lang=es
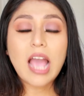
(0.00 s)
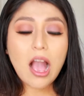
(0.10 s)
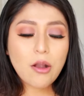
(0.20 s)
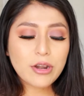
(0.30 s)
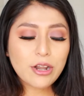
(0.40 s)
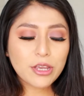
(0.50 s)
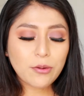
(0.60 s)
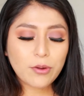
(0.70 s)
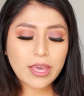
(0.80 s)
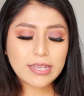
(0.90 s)
ahora lo
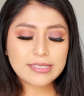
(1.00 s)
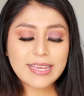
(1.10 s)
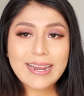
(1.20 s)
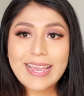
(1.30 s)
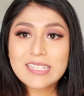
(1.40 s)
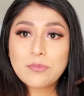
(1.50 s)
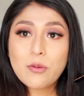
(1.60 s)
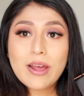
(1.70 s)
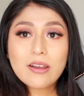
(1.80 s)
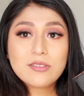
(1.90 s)
que voy a hacer es
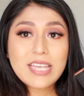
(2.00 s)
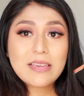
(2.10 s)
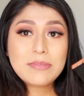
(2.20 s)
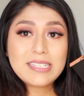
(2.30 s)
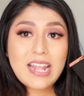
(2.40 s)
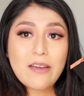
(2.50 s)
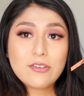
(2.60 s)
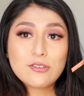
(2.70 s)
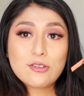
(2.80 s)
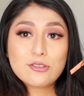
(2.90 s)
probarlos en mis
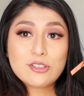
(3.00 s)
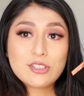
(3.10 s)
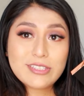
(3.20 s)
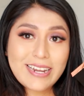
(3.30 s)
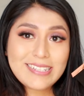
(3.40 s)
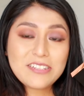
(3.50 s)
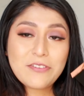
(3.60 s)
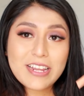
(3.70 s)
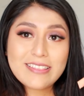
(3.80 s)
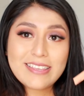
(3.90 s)
labios, los tres
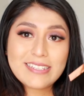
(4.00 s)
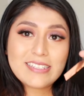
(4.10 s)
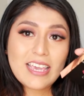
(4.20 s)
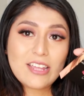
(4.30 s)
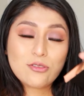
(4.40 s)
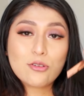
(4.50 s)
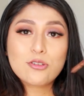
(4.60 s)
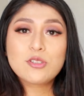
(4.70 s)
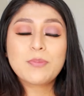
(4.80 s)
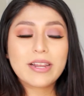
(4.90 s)
diferentes eh,
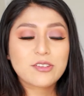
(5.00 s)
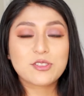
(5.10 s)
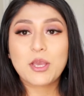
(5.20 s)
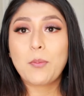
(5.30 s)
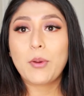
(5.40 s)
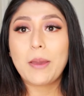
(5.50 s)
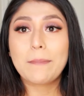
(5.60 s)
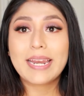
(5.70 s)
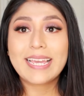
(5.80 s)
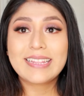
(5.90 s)
tonos, para que ustedes puedan
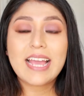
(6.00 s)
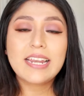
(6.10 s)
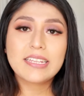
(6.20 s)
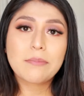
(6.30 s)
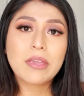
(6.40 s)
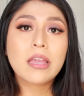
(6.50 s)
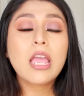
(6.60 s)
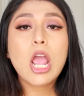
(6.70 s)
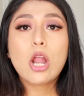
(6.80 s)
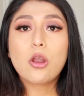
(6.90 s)
ver qué tal. Y también
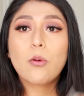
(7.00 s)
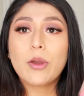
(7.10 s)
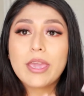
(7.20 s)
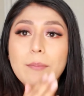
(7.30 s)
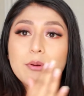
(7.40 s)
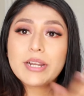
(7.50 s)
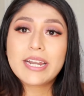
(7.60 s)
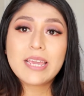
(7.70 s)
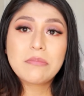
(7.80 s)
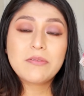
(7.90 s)
los voy a
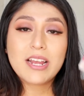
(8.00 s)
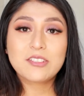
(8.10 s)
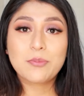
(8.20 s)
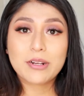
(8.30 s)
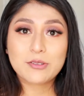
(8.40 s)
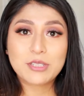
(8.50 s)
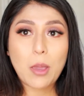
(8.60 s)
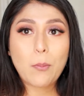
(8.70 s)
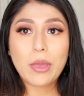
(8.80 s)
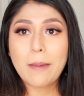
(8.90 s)
poner en mi brazo para que
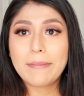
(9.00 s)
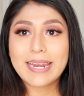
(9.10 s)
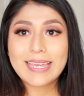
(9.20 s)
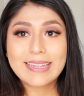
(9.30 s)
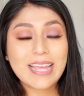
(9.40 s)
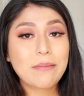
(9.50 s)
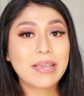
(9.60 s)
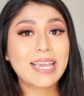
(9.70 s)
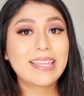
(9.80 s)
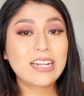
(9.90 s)
ustedes puedan ver qué tal
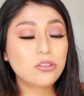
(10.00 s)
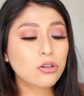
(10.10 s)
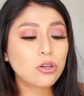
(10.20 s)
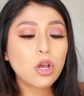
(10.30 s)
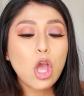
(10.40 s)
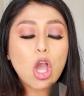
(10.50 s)
me queda el tono.